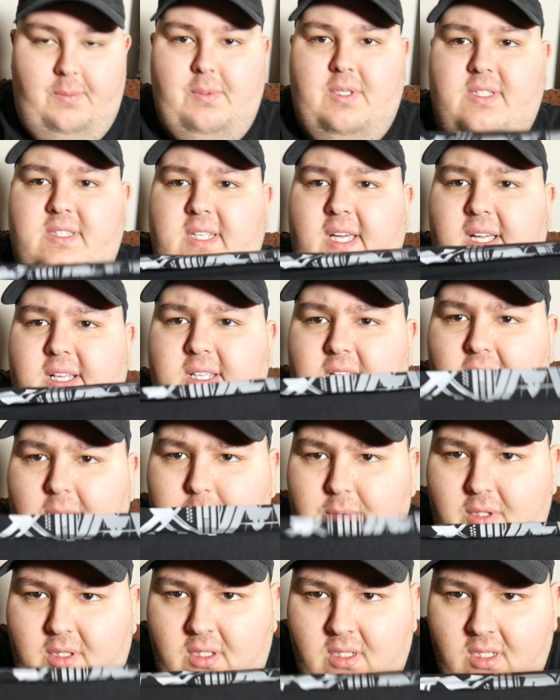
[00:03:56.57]
eben gezeigt
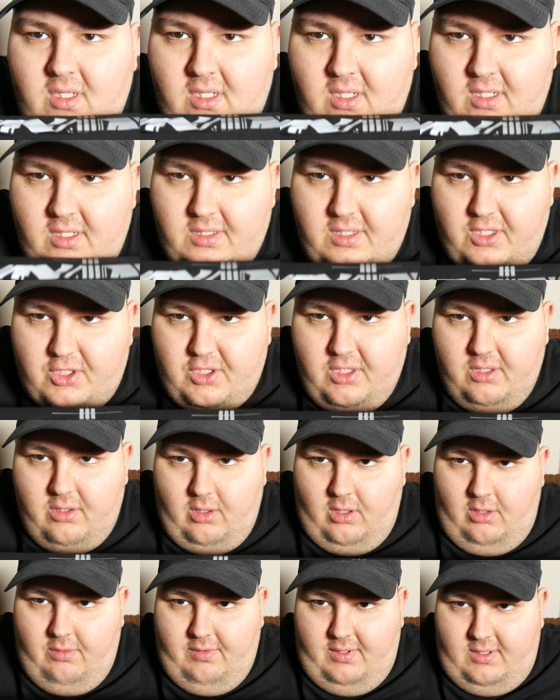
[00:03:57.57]
habe. Da steht,
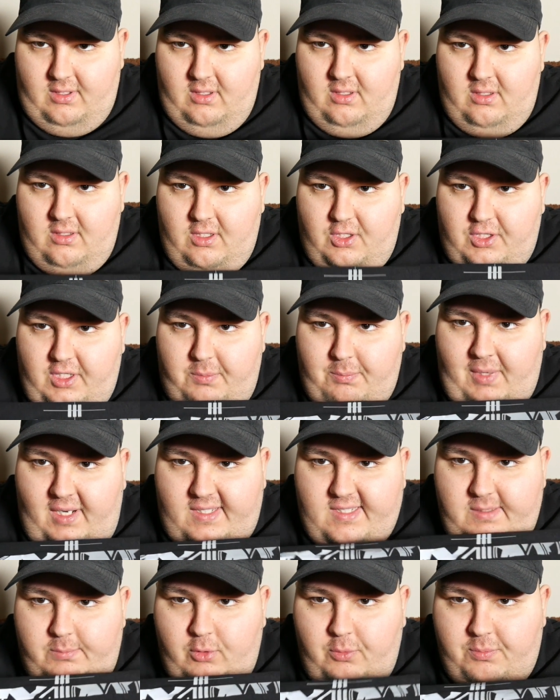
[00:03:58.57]
oh, warte, da steht
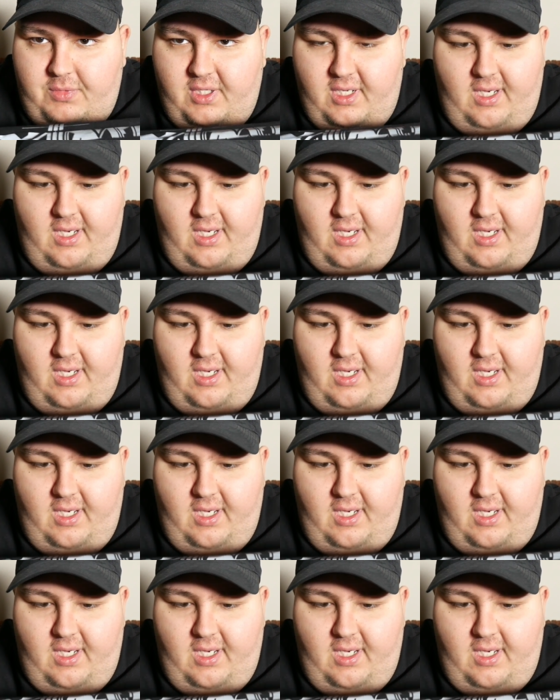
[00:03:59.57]
Maximum